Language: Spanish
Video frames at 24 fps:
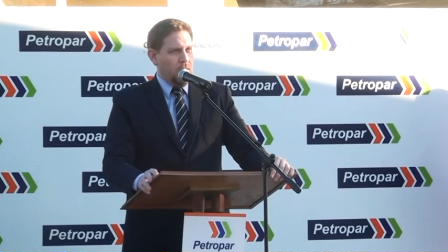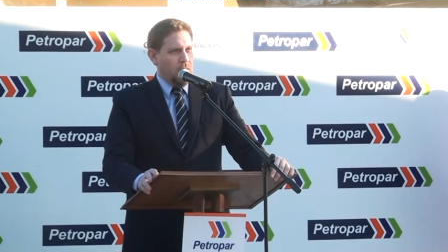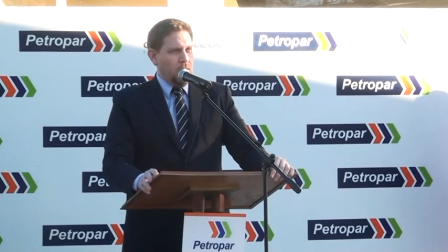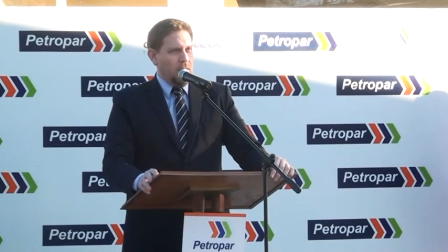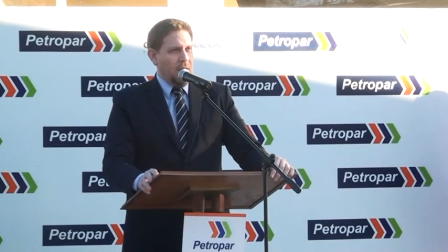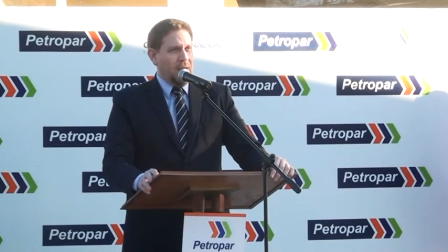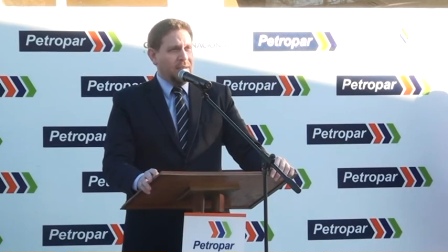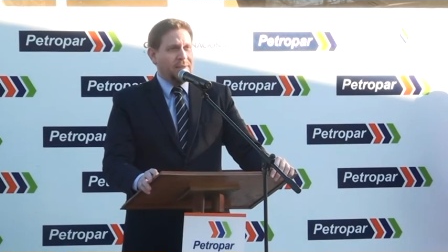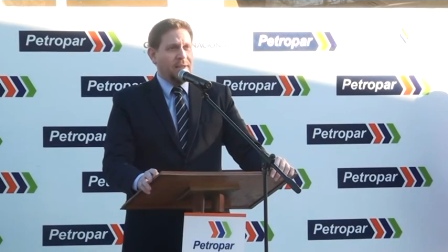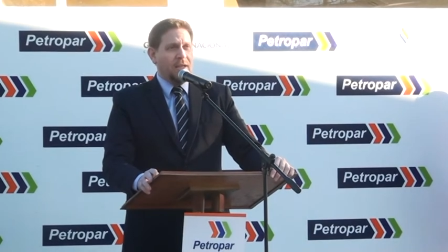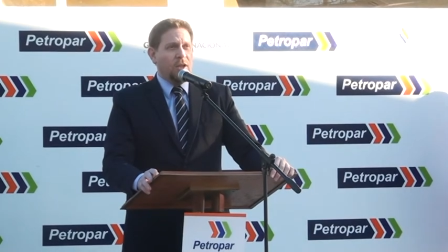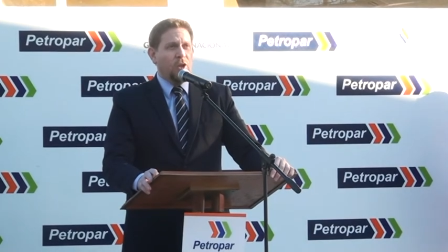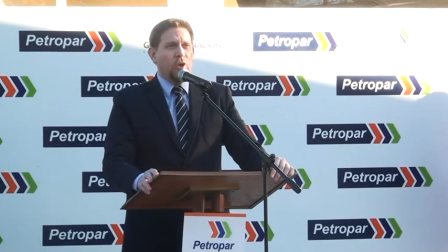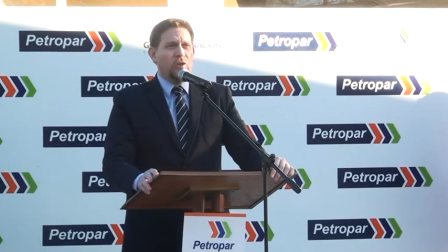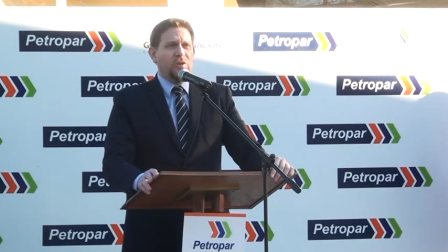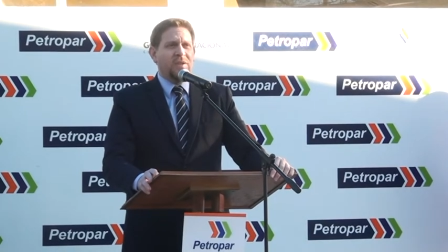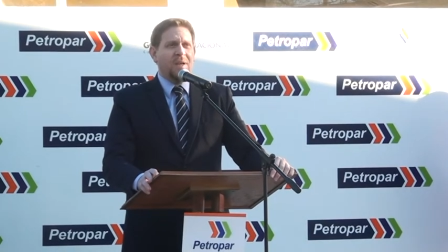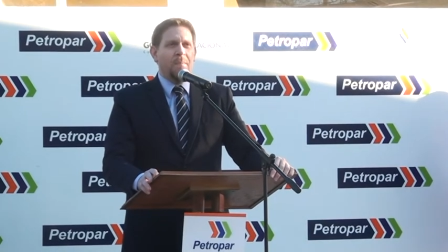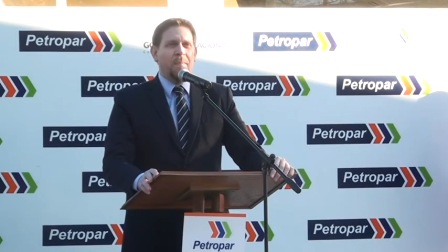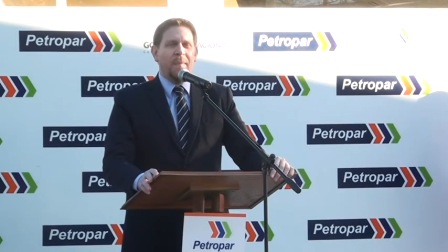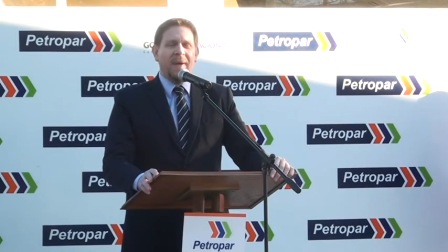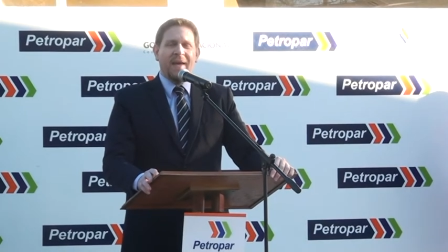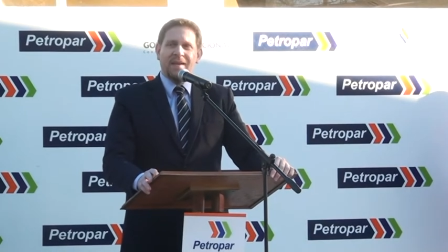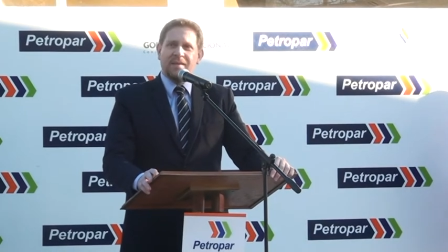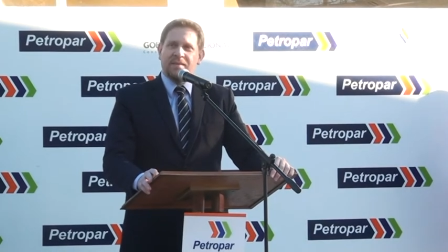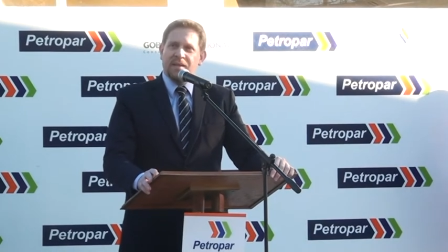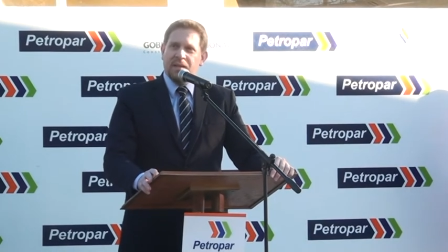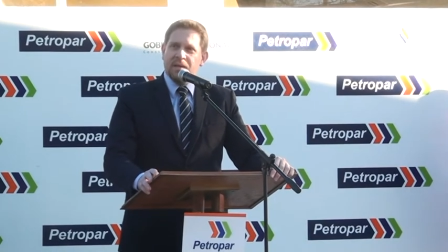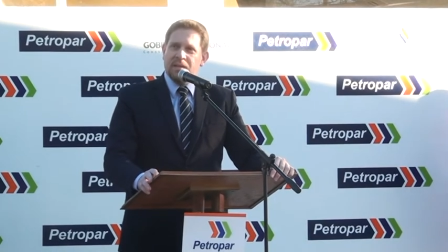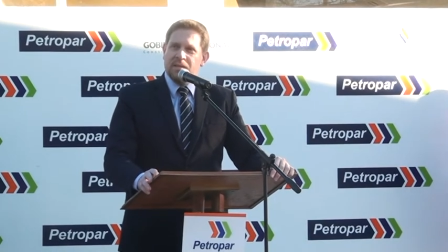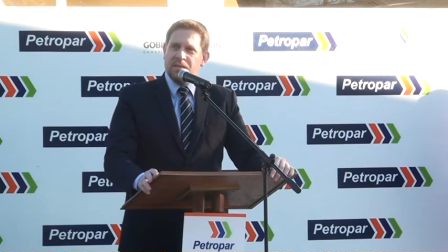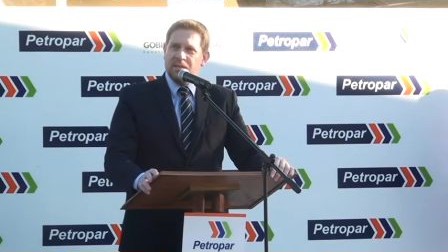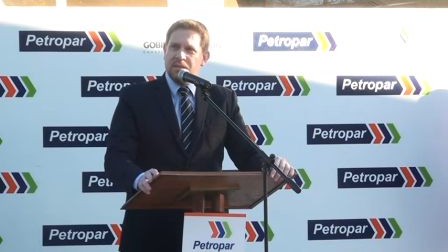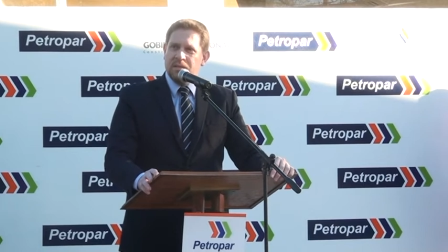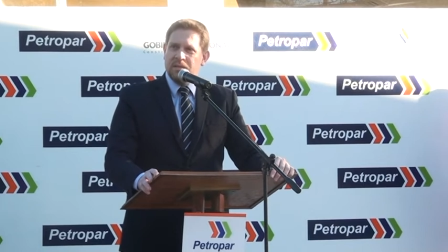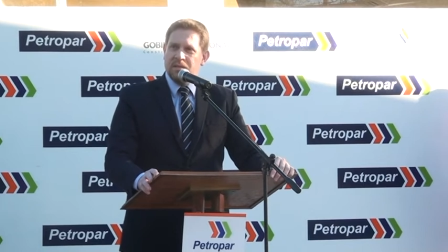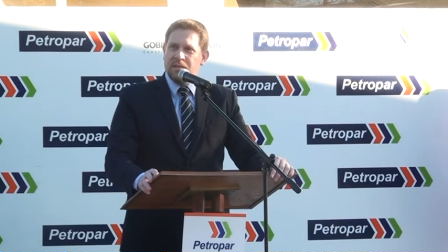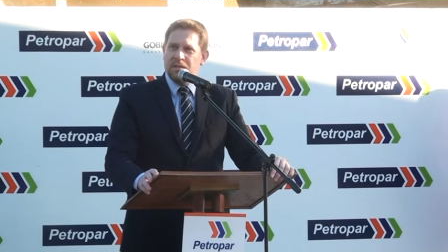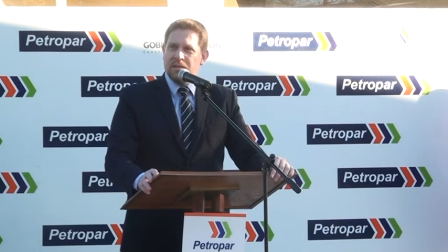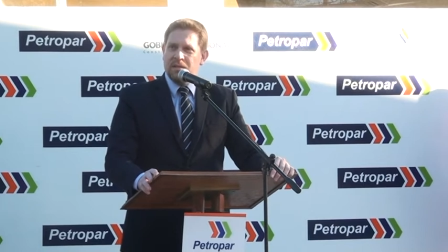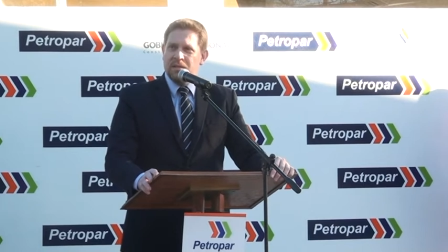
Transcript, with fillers: Hace 12 meses